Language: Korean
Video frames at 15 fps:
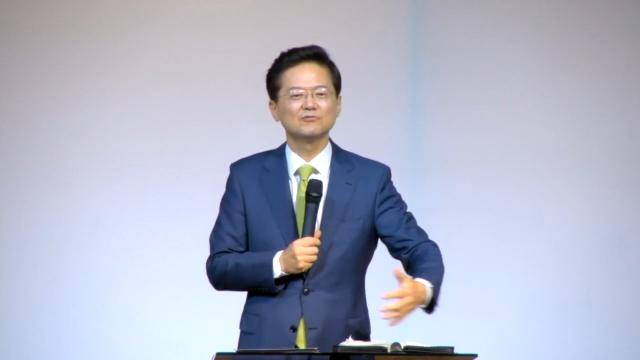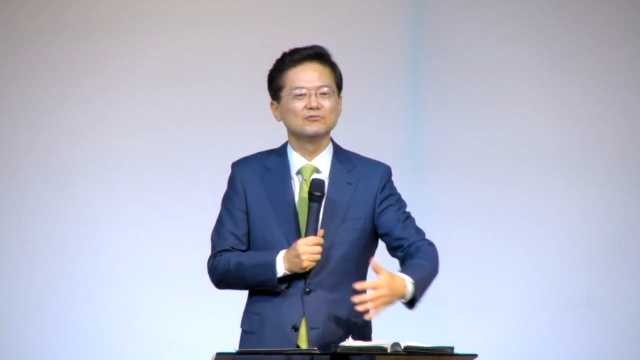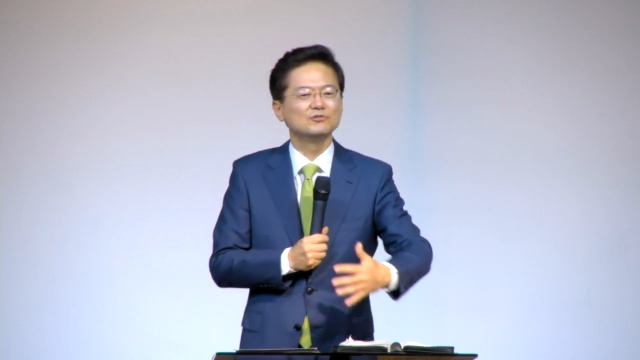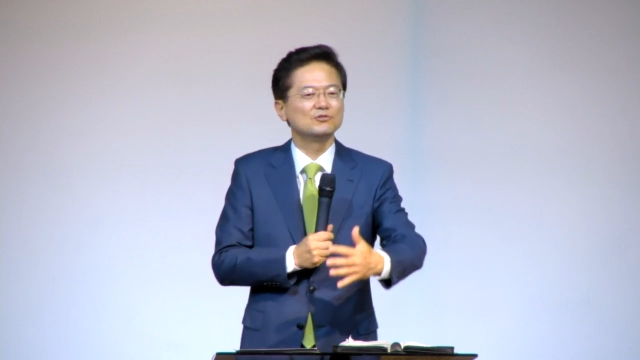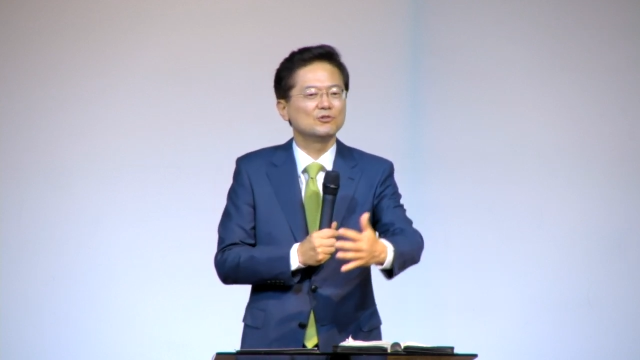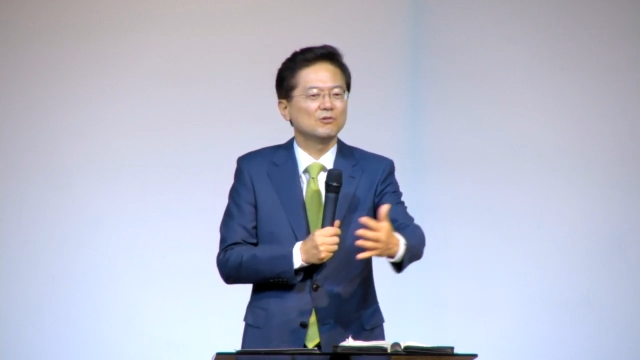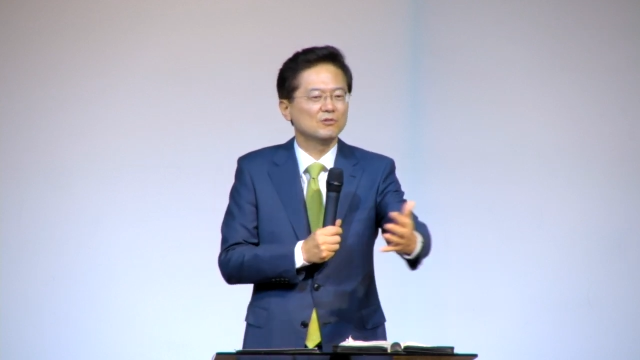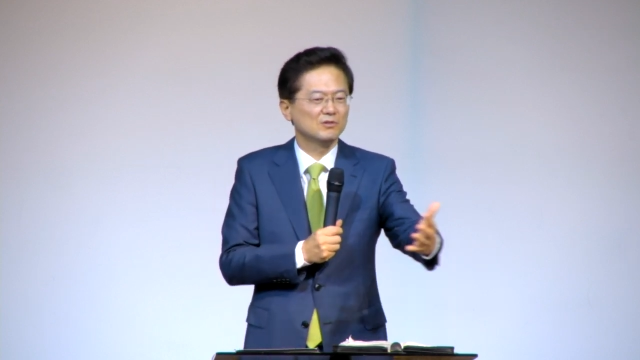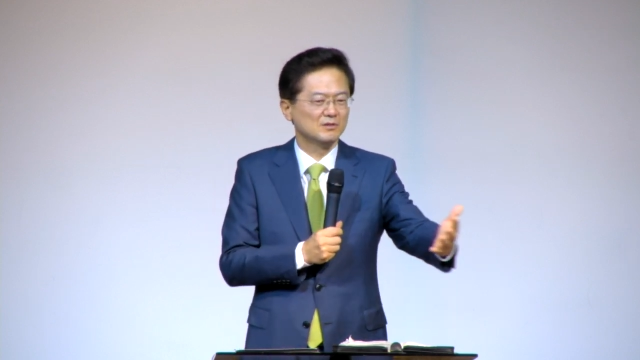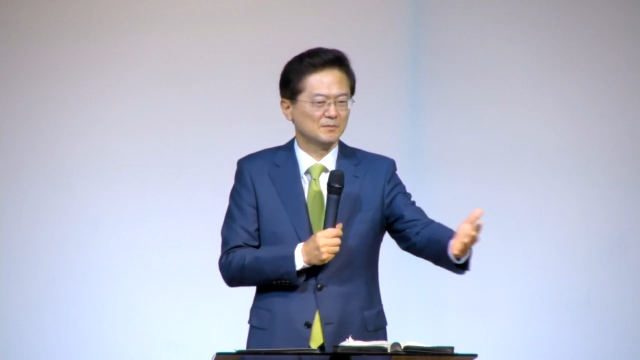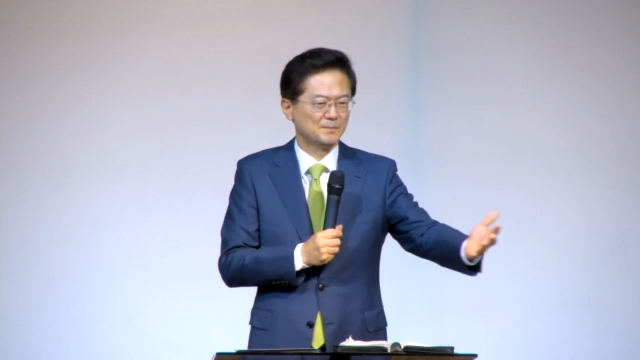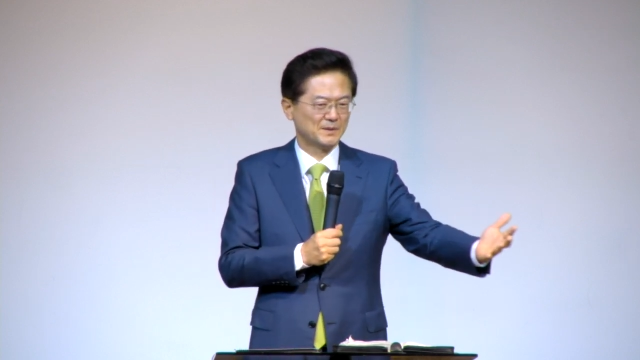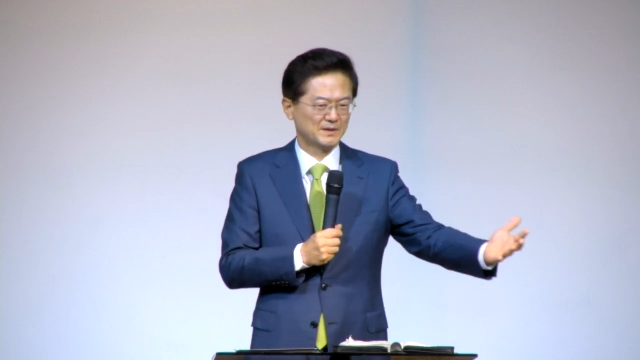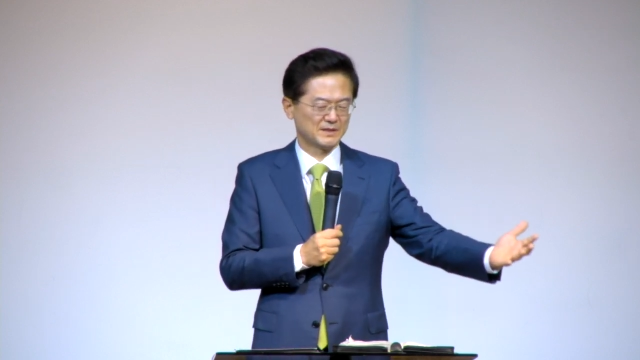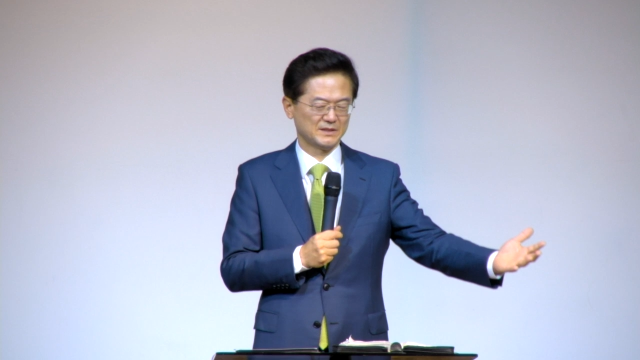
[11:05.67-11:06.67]
운동을
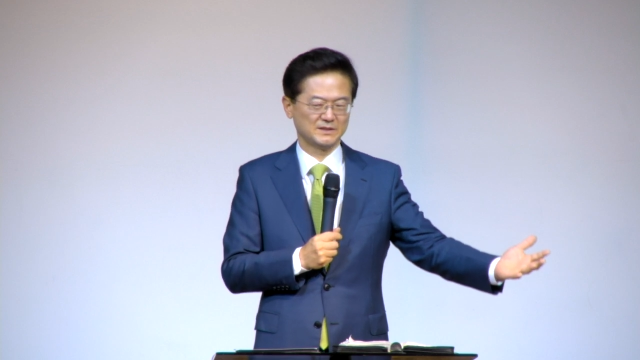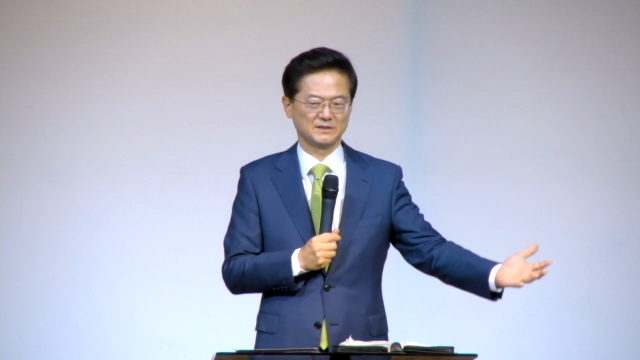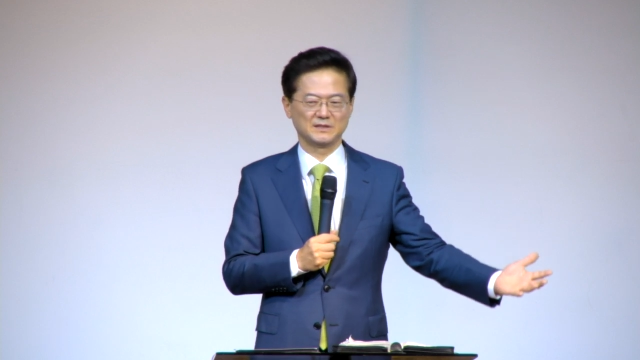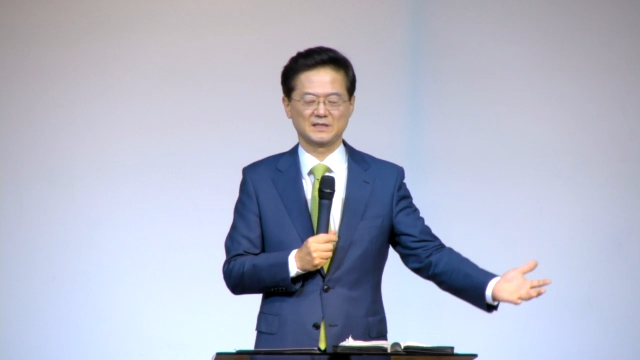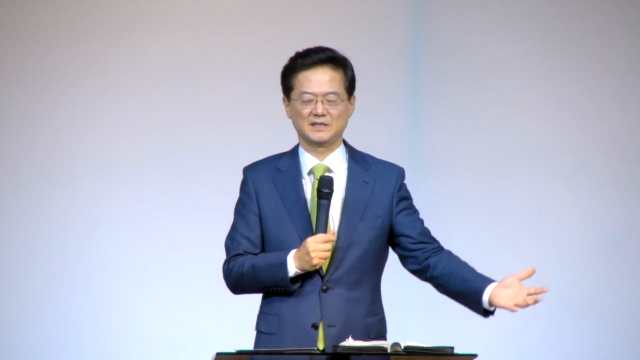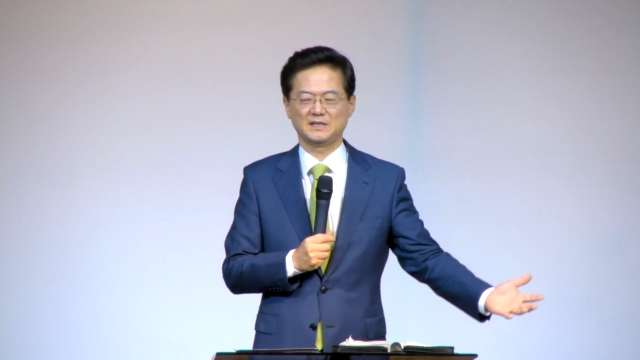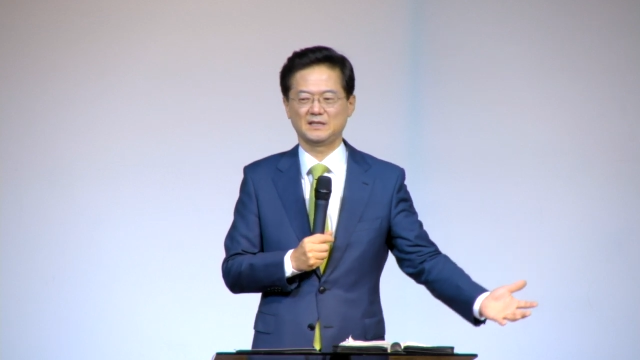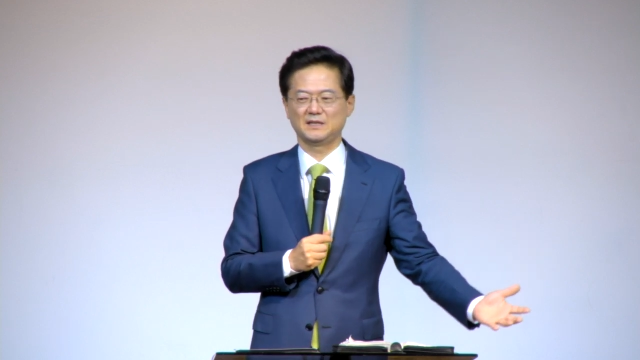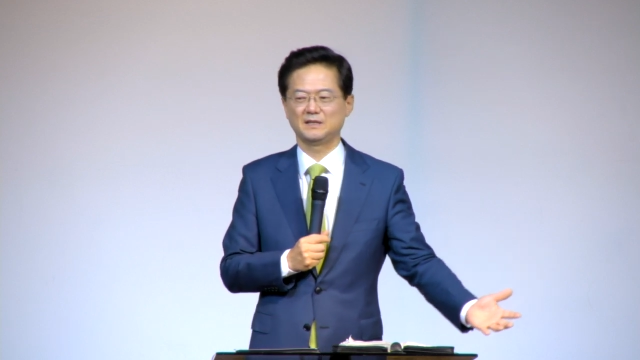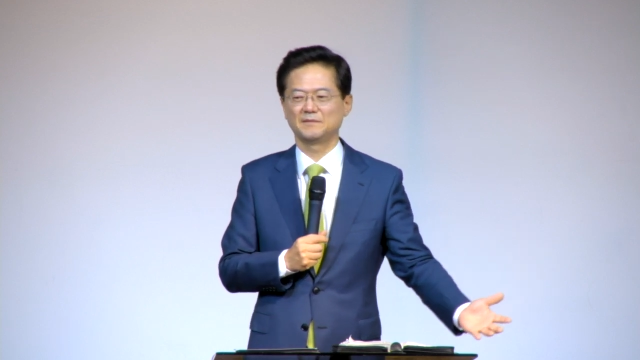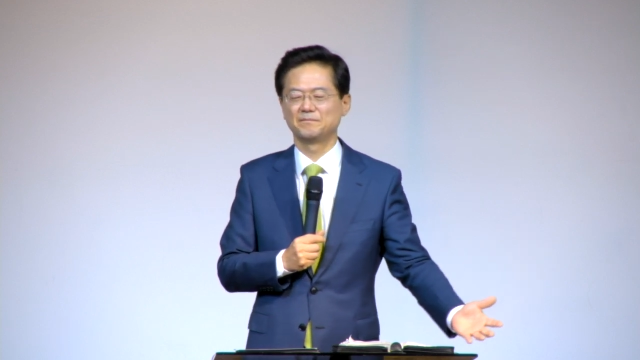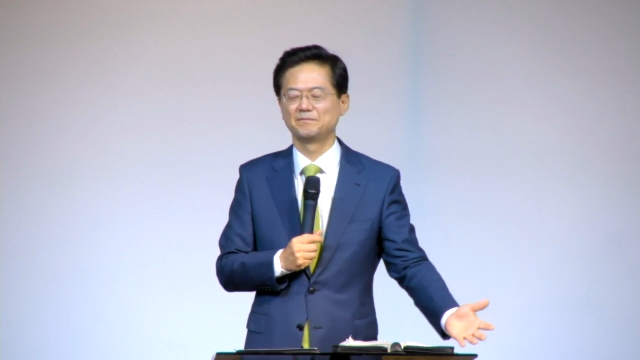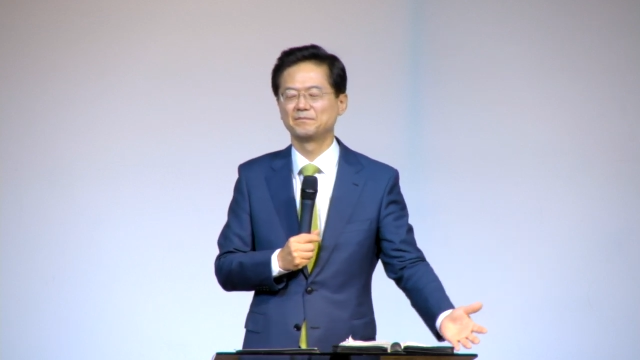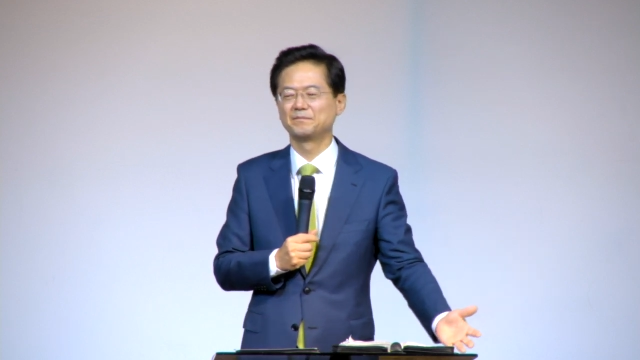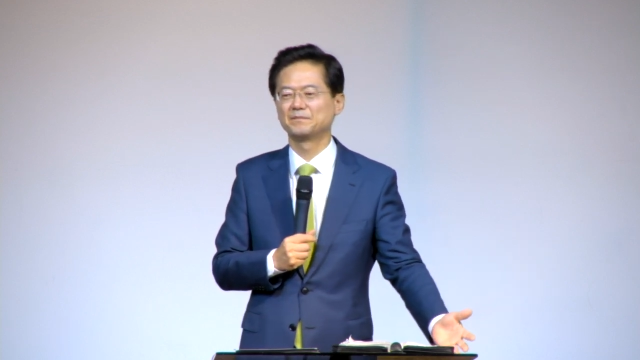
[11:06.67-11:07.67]
벌이는데
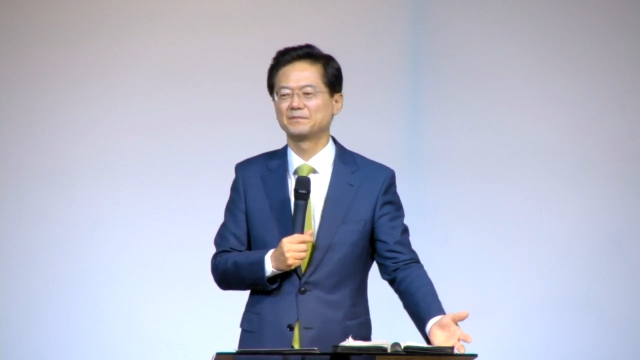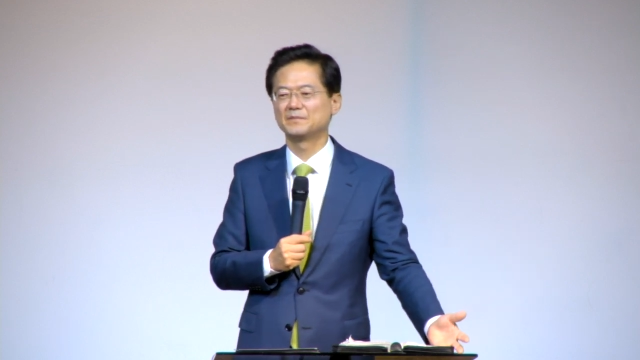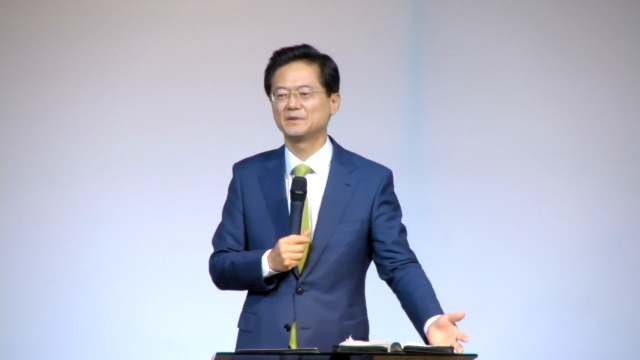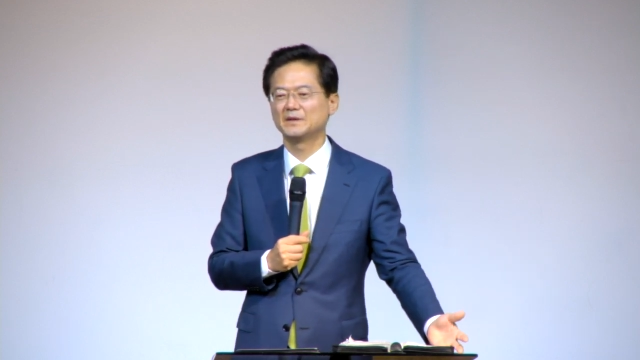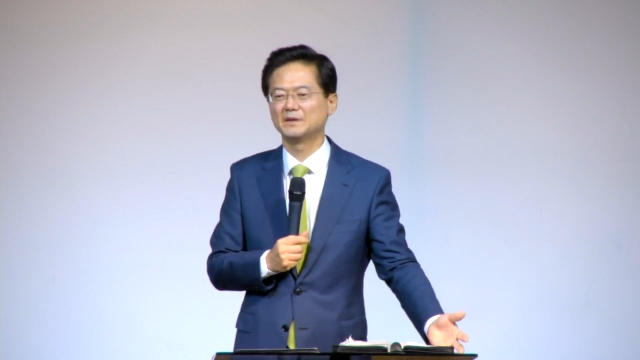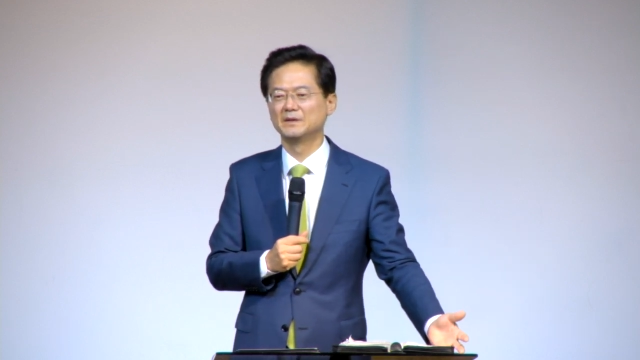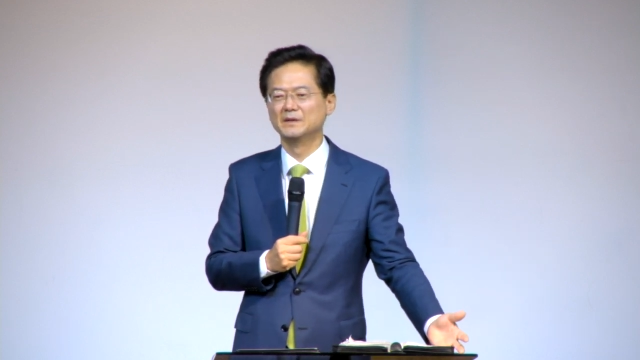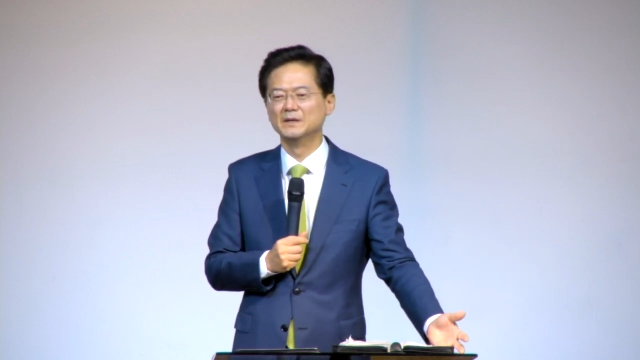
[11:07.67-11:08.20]
예,